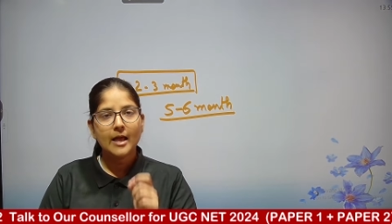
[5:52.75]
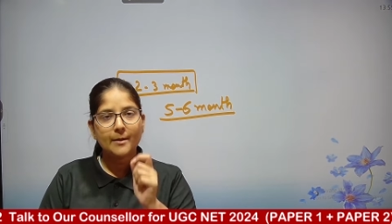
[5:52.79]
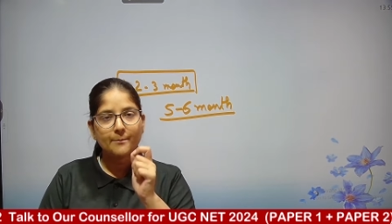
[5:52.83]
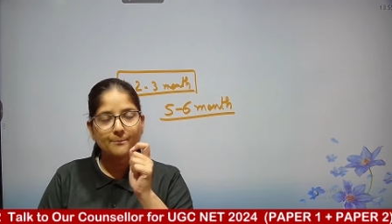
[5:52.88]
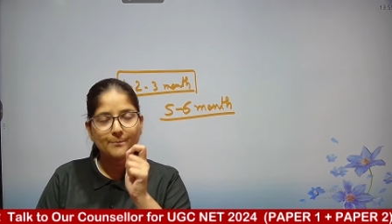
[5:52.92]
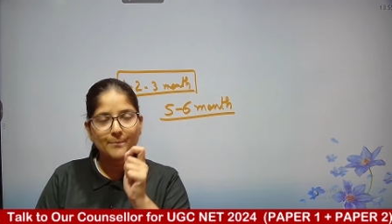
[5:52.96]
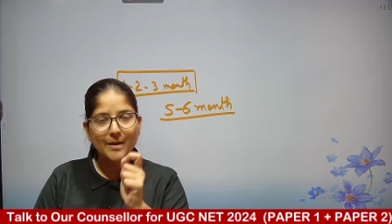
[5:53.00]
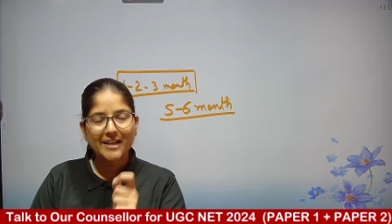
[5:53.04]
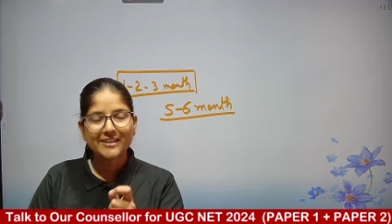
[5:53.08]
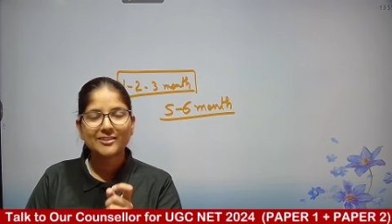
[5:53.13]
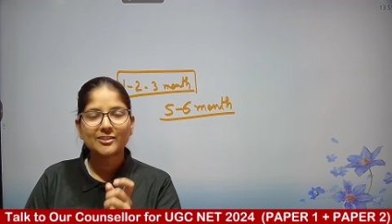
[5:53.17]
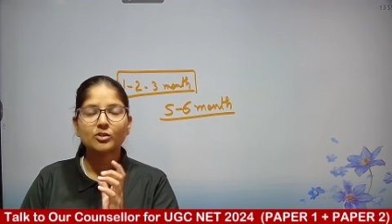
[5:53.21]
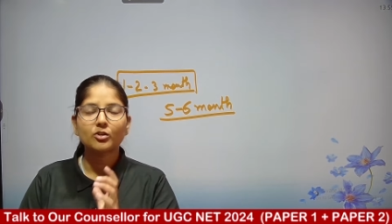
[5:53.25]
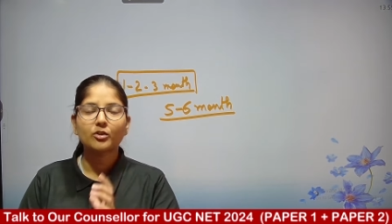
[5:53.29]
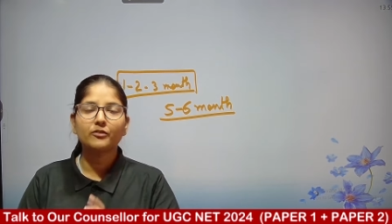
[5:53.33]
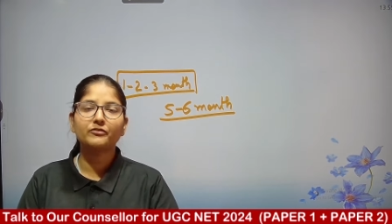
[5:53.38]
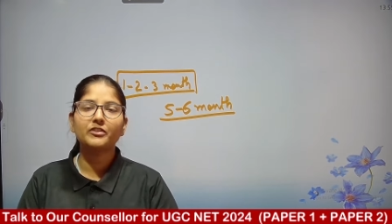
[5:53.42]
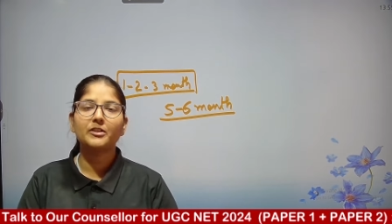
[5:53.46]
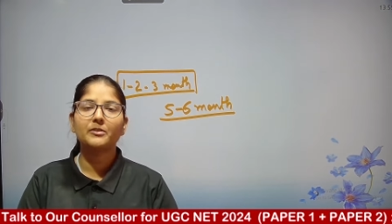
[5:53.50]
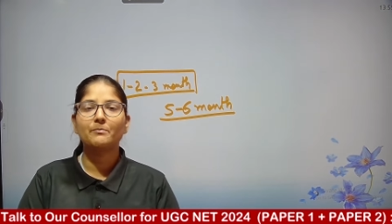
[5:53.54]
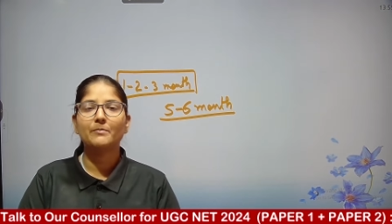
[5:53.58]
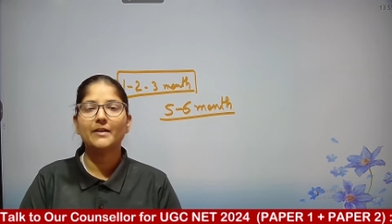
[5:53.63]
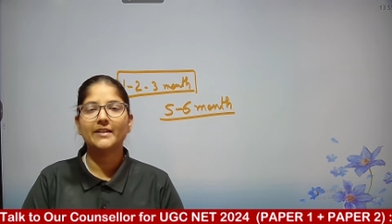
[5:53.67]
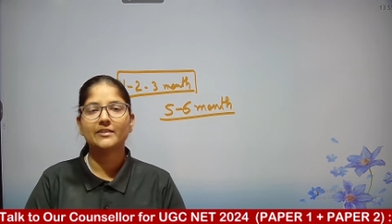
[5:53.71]
बेस्ट ऑफ
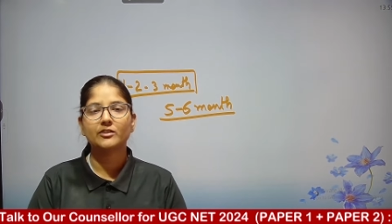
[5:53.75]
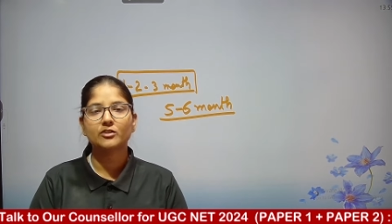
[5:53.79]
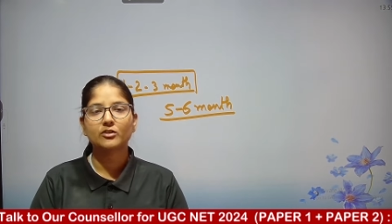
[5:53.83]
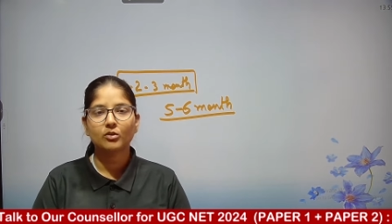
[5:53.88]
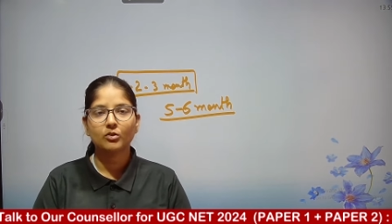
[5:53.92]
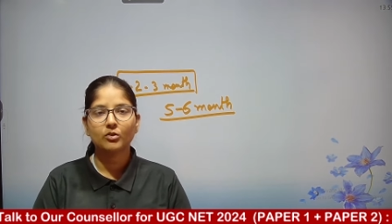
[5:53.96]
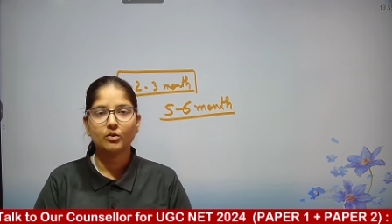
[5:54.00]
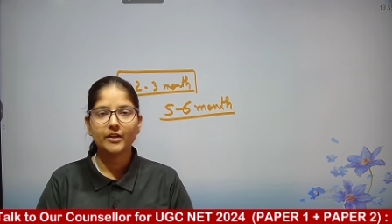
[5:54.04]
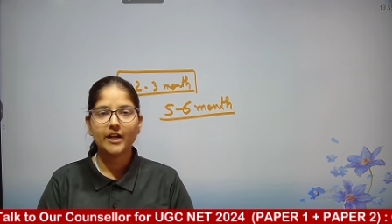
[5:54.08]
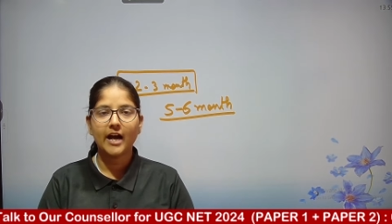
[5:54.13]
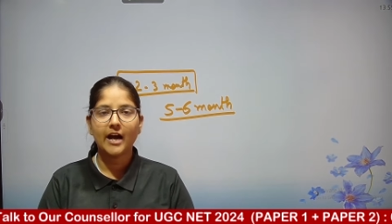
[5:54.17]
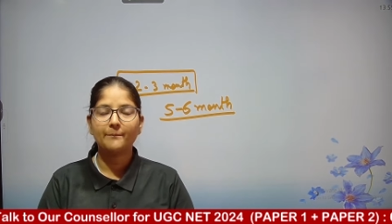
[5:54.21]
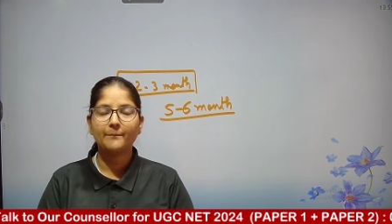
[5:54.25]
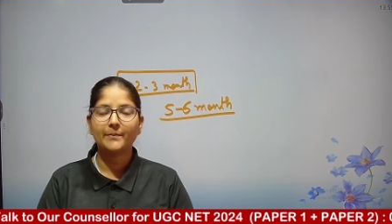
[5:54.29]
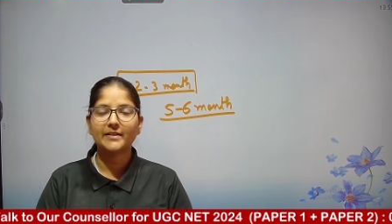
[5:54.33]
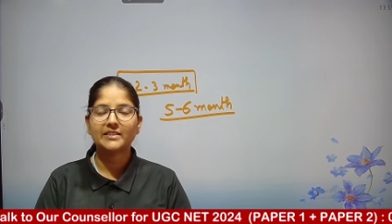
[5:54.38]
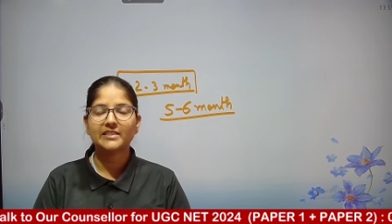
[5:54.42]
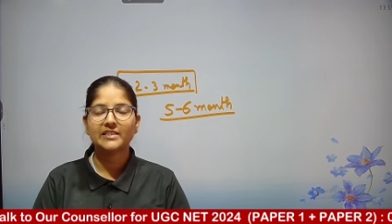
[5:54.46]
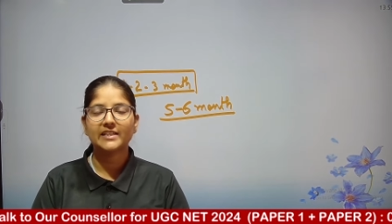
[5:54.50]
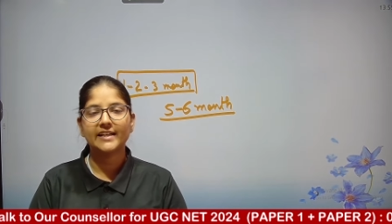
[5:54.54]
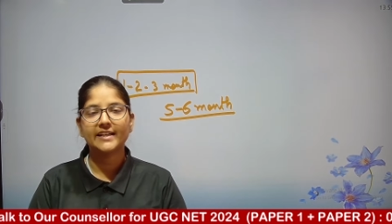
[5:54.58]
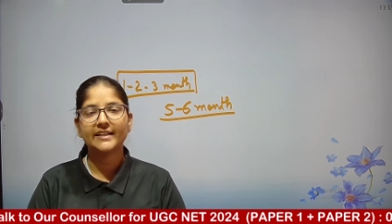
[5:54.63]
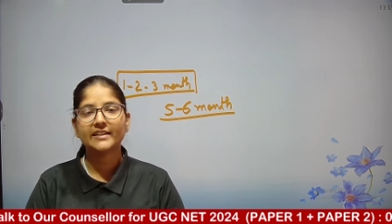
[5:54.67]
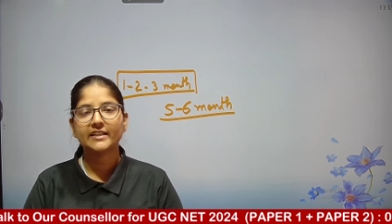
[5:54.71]
द बेस्ट को यहाँ पे
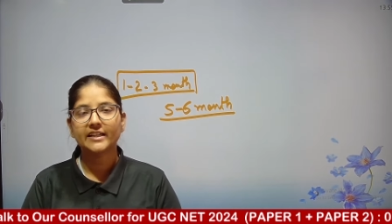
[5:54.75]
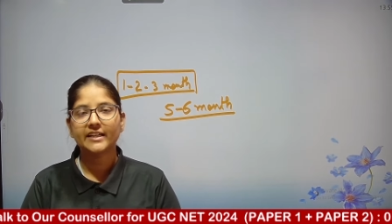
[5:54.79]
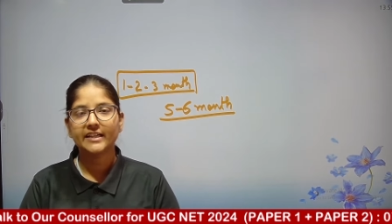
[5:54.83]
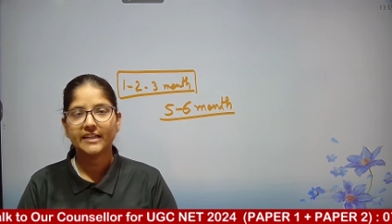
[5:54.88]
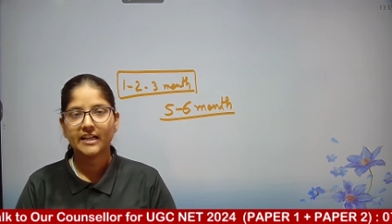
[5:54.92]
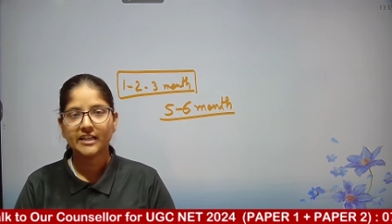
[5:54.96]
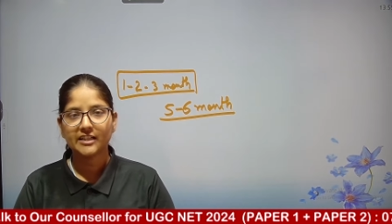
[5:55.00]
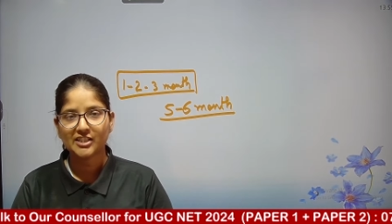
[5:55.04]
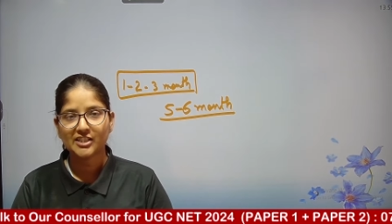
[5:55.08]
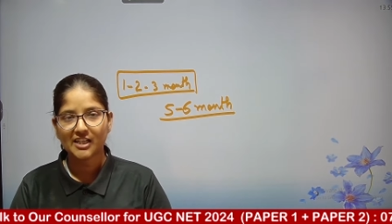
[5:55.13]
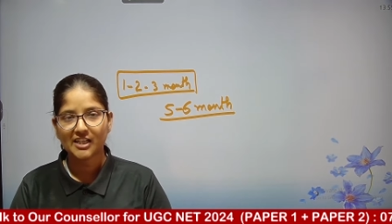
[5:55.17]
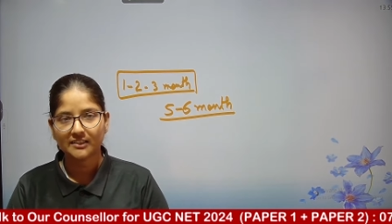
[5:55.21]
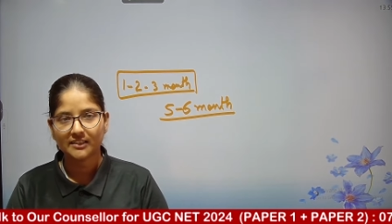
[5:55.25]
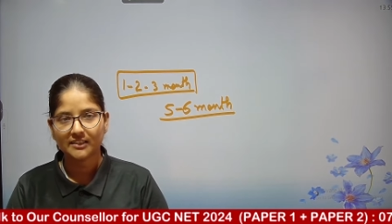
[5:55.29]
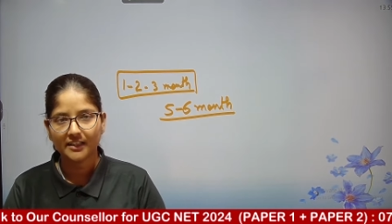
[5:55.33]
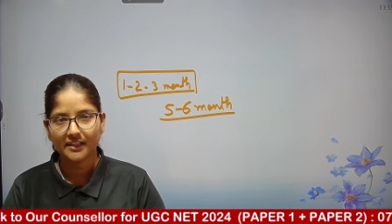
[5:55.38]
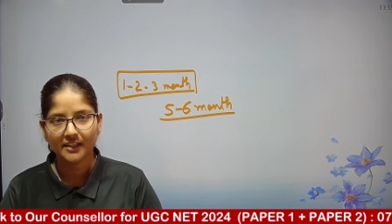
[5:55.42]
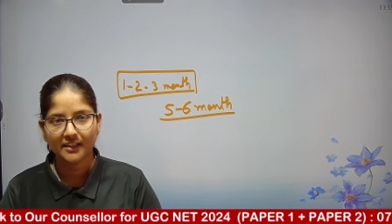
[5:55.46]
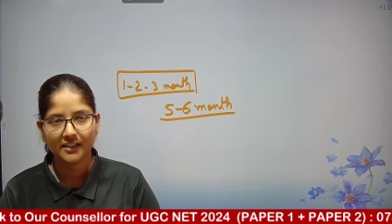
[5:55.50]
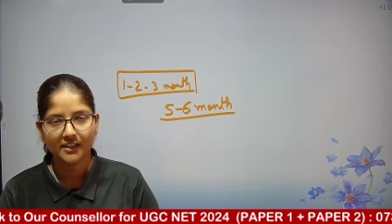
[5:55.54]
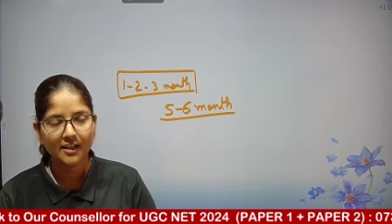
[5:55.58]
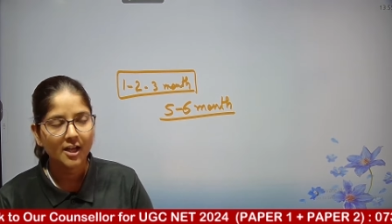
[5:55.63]
सिलेक्ट किया जाता है